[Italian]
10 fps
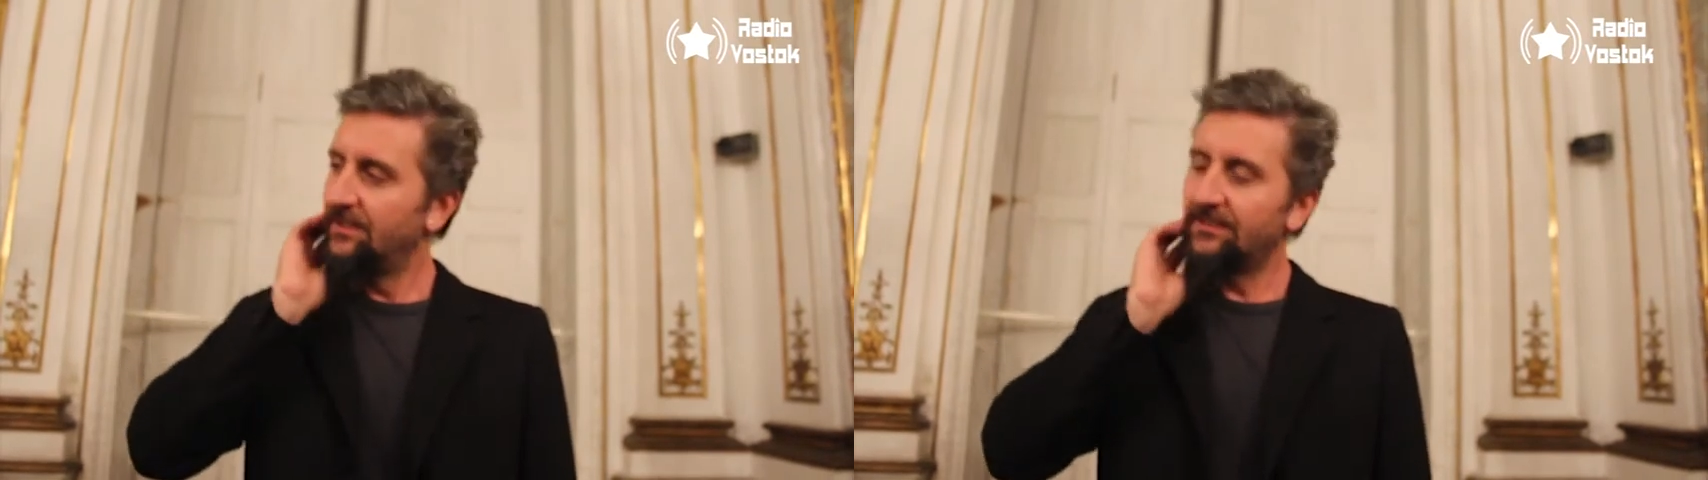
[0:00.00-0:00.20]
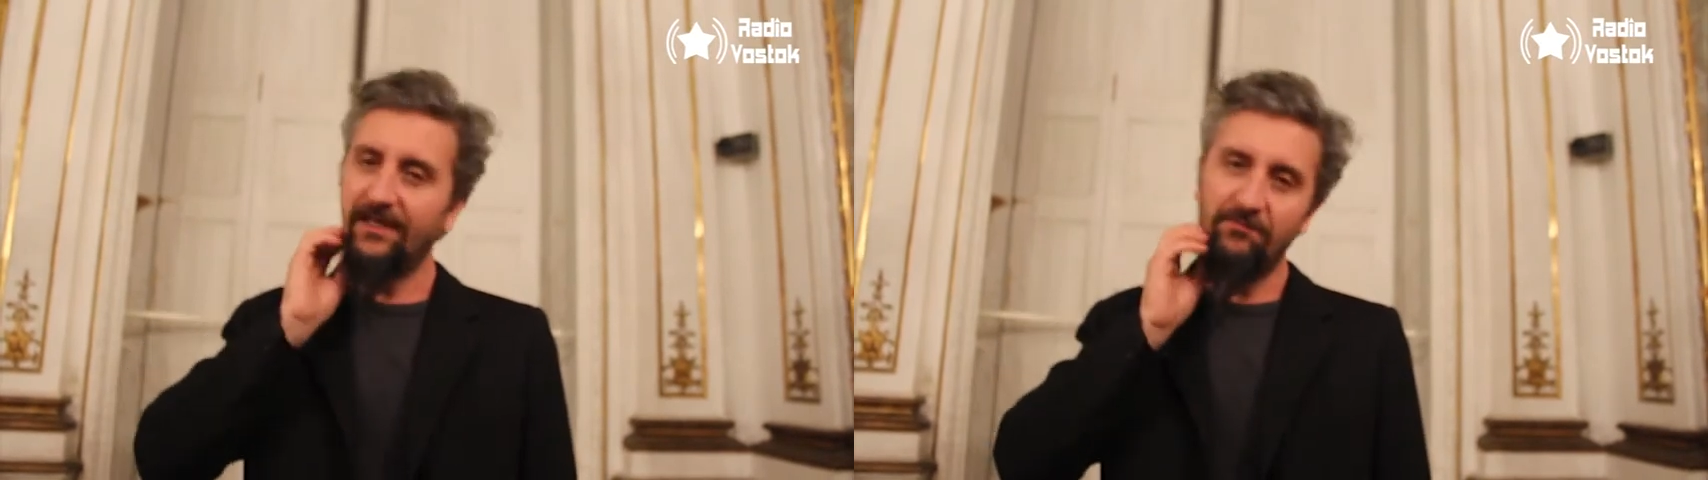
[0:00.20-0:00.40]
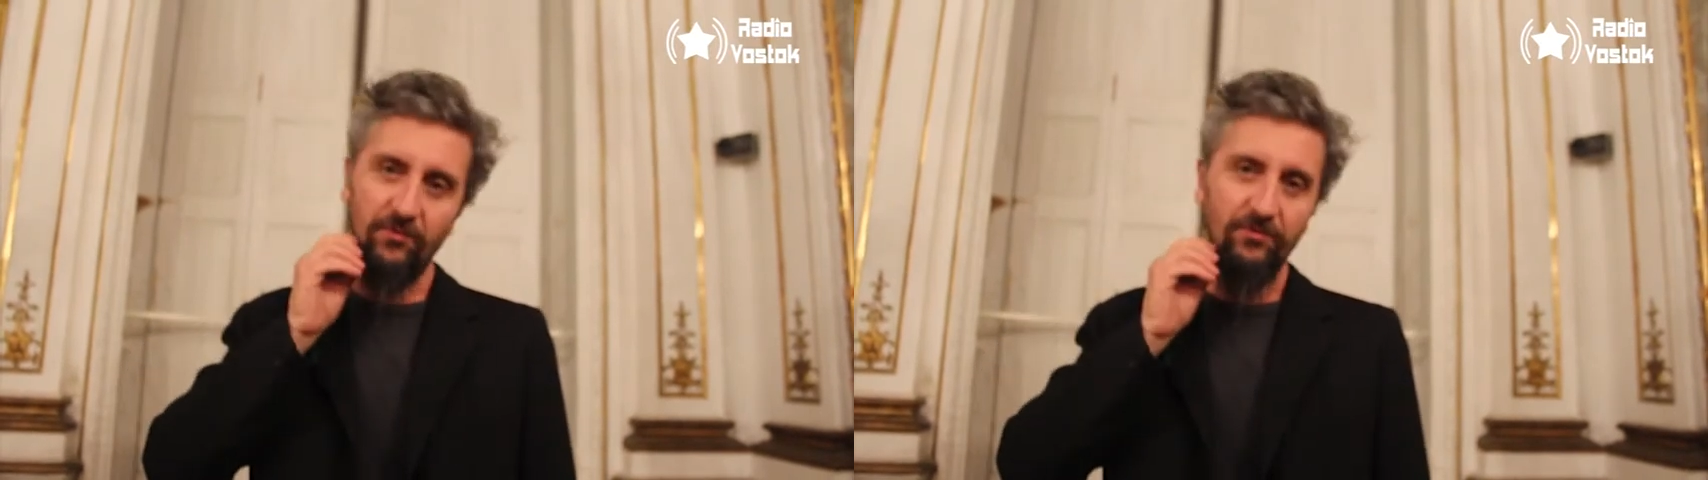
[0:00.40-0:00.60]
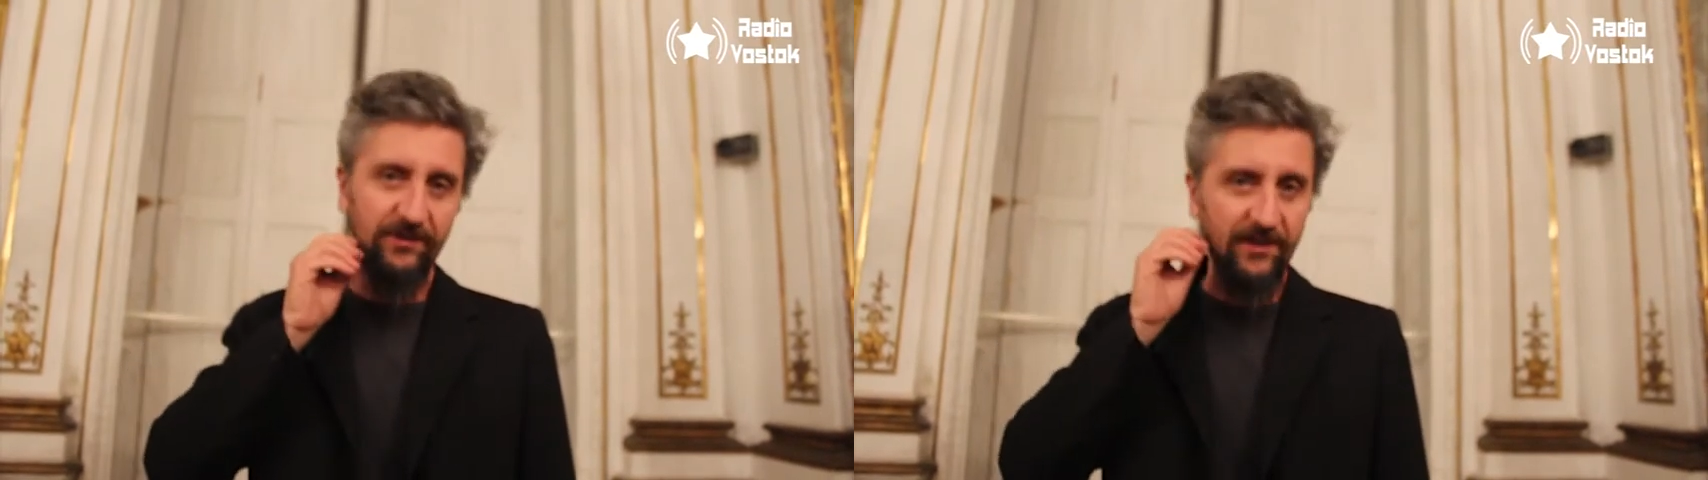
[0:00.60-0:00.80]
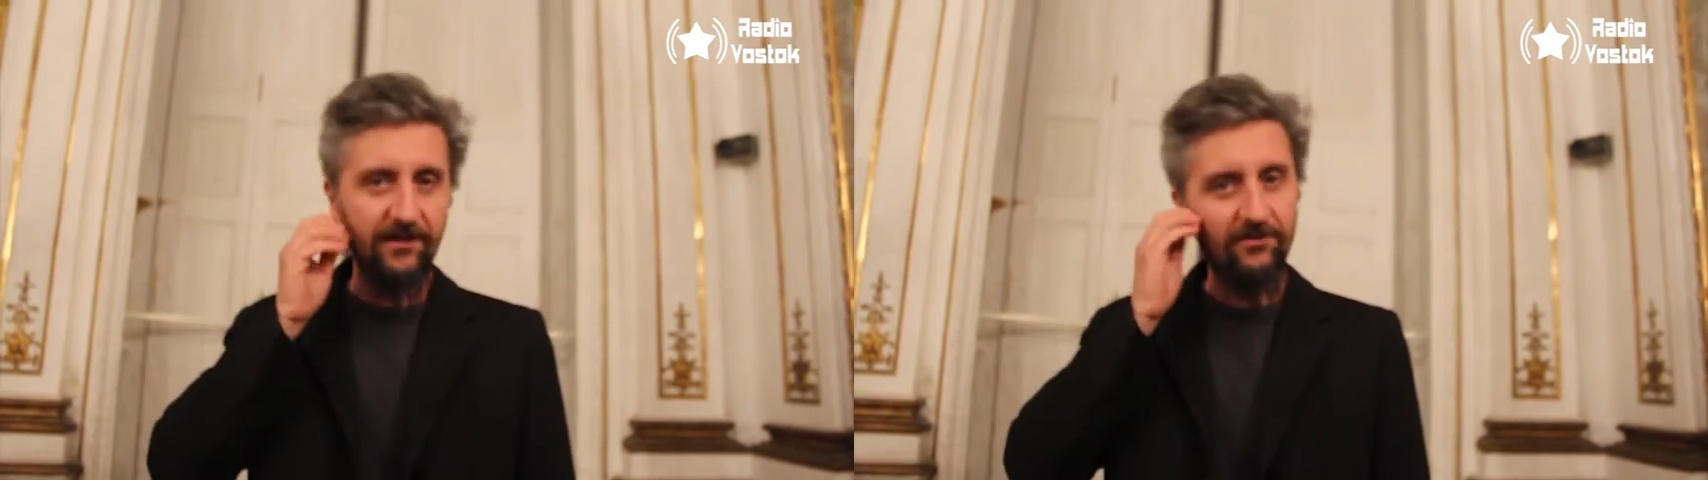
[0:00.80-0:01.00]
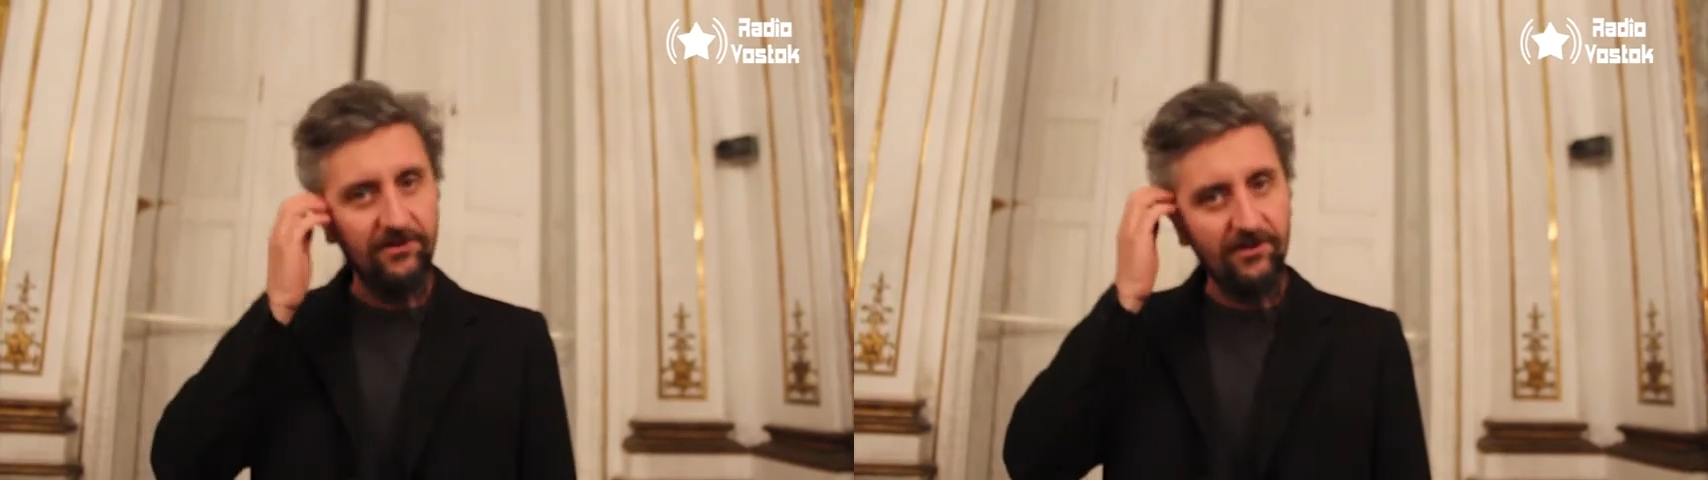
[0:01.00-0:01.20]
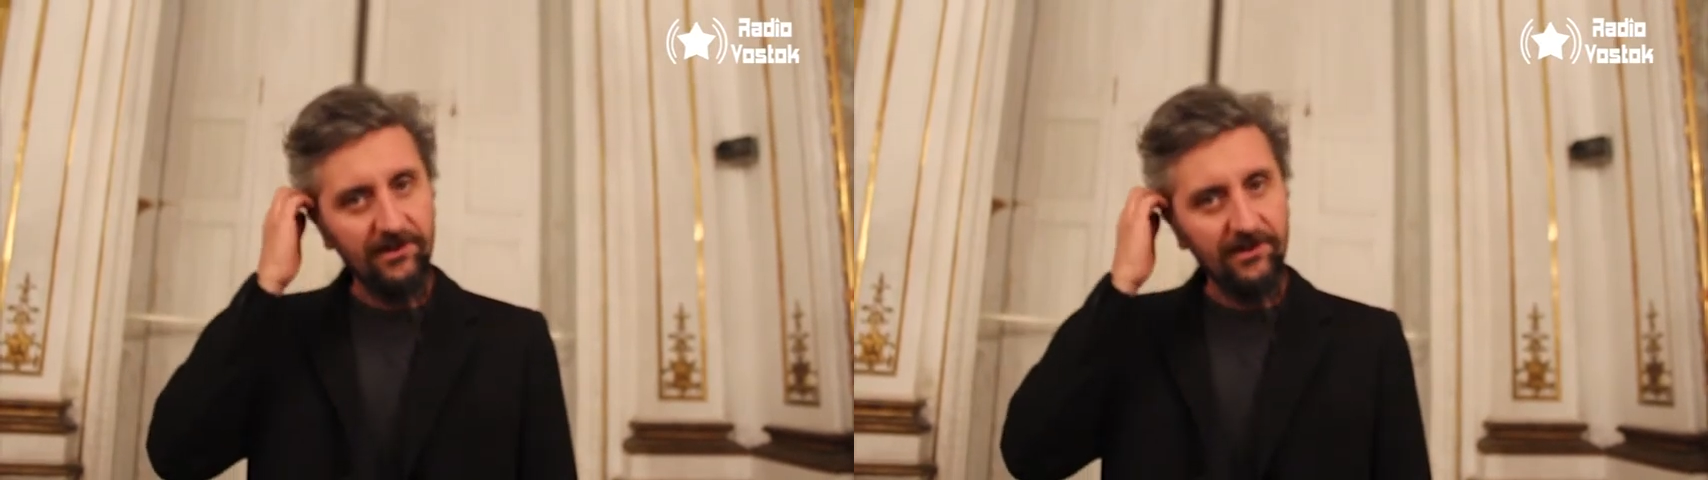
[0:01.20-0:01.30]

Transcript: del mondo l'Italia continua